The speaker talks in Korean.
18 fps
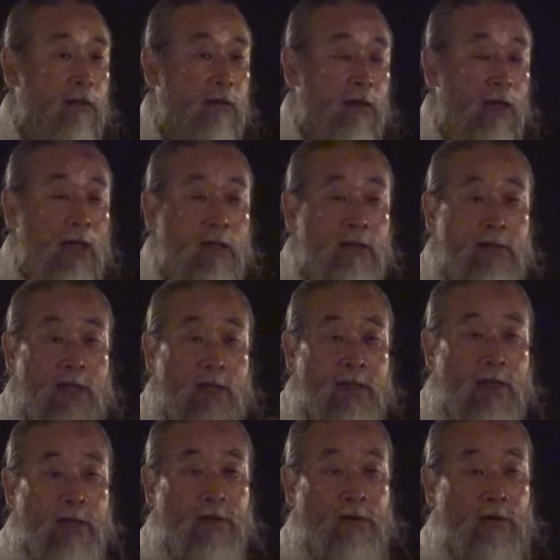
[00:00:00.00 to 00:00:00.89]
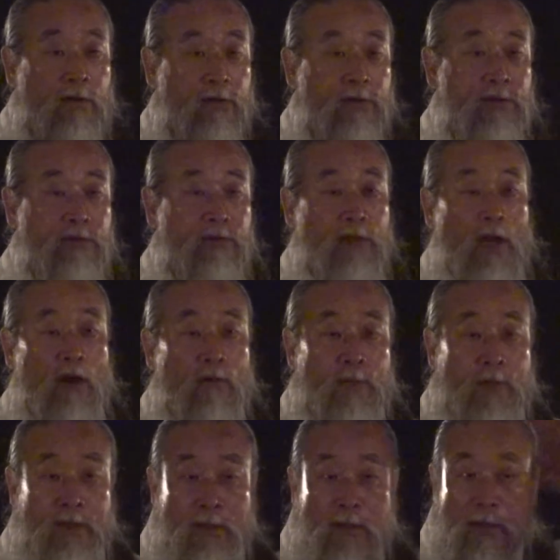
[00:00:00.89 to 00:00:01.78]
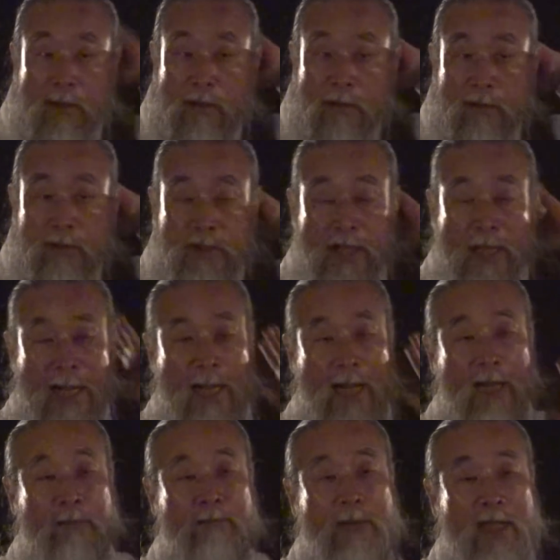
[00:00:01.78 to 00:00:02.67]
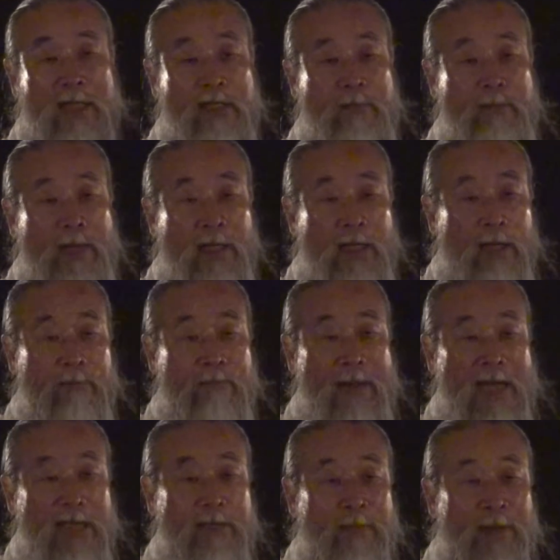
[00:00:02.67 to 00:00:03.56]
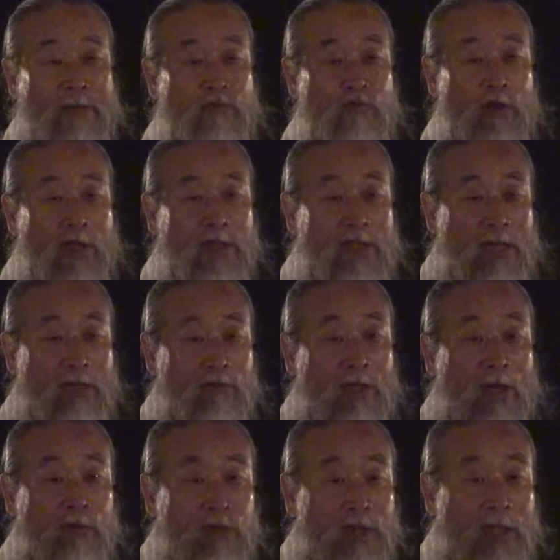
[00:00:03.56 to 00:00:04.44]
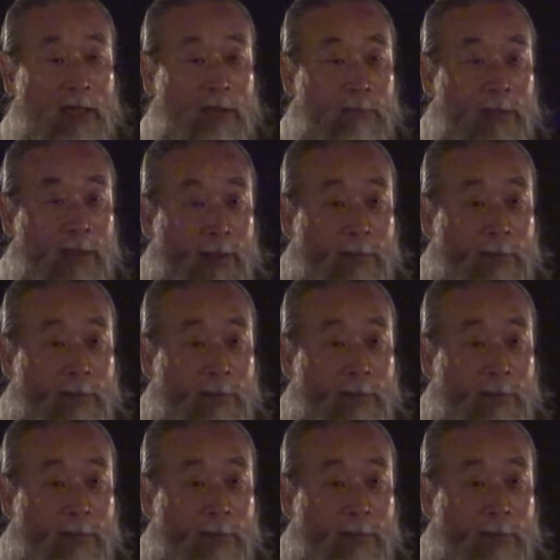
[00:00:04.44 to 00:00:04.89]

나는 세상에 거러지로 나오면서 제일 마지막에 마지막 수행자로 나온 사람이